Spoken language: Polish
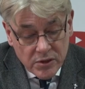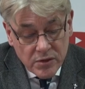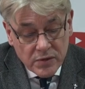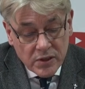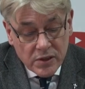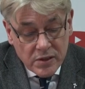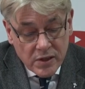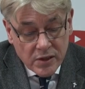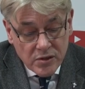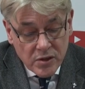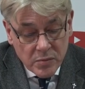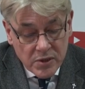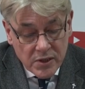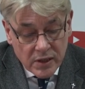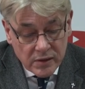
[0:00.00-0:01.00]

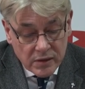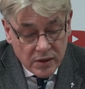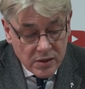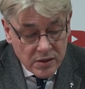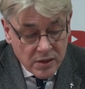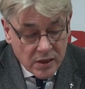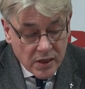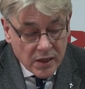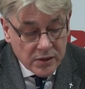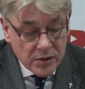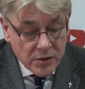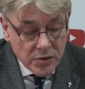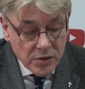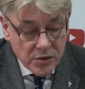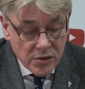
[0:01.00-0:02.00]
cywilizacji bizantyjskiej, jak
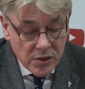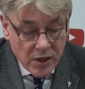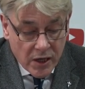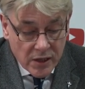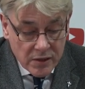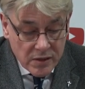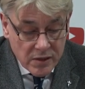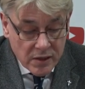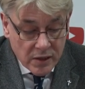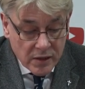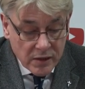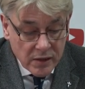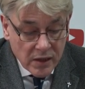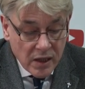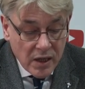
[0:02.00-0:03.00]
i chrześcijańskiej.
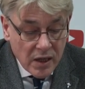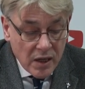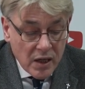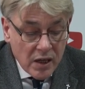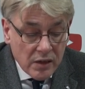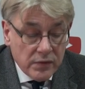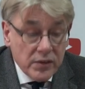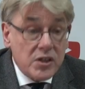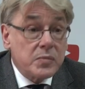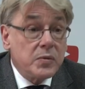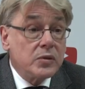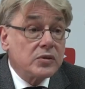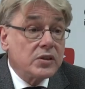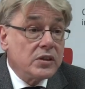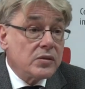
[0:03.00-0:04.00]

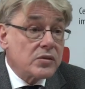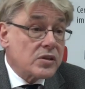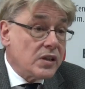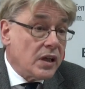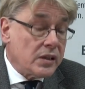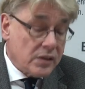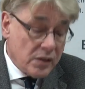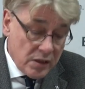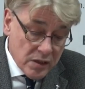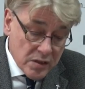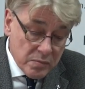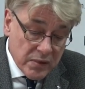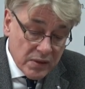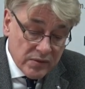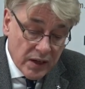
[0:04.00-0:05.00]
Wyspą tej ostatniej
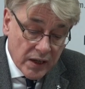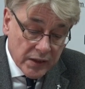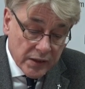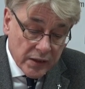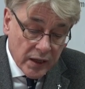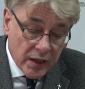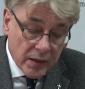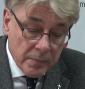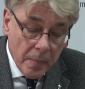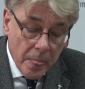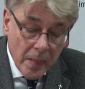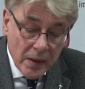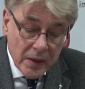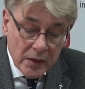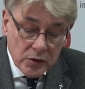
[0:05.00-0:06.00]
jest Bawaria,
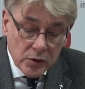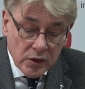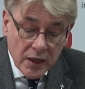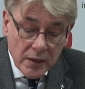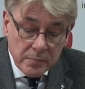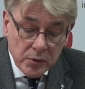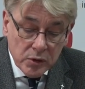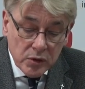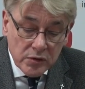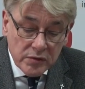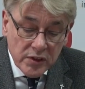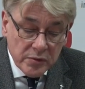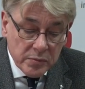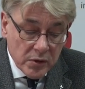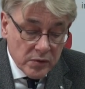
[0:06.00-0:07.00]
która
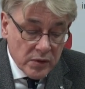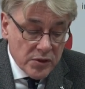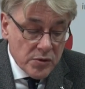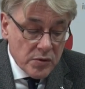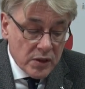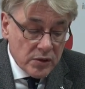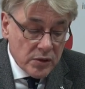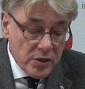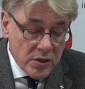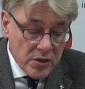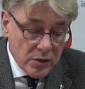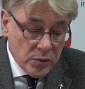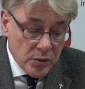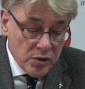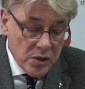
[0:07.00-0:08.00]
ponownie wprowadziła do
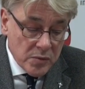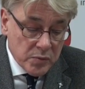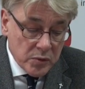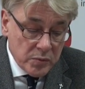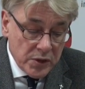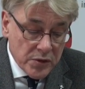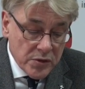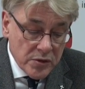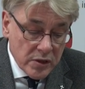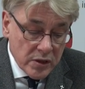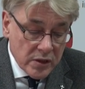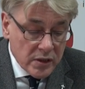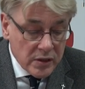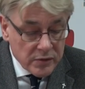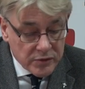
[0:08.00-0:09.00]
instytucji
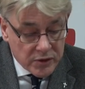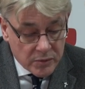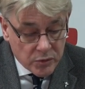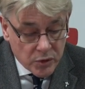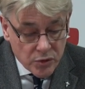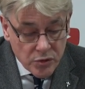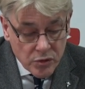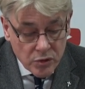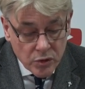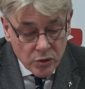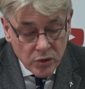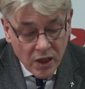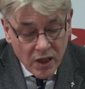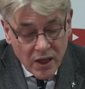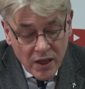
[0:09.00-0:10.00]
publicznych, w tym do
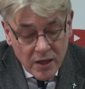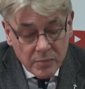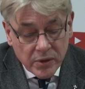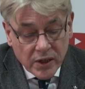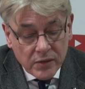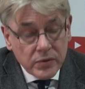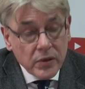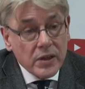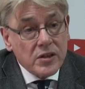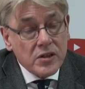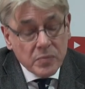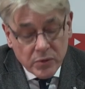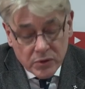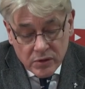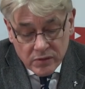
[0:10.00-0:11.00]
szkół, prawo
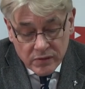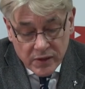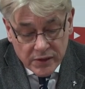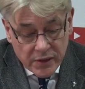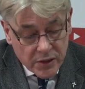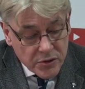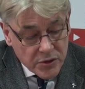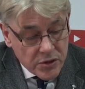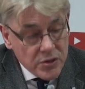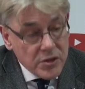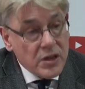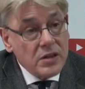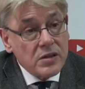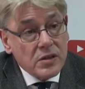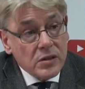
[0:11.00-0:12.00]
eksponowania
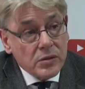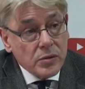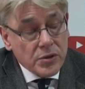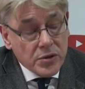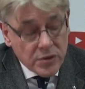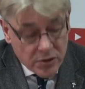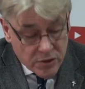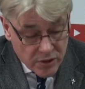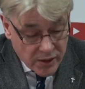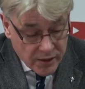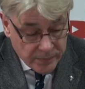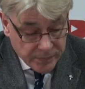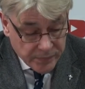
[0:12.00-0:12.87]
chrześcijańskiego krzyża.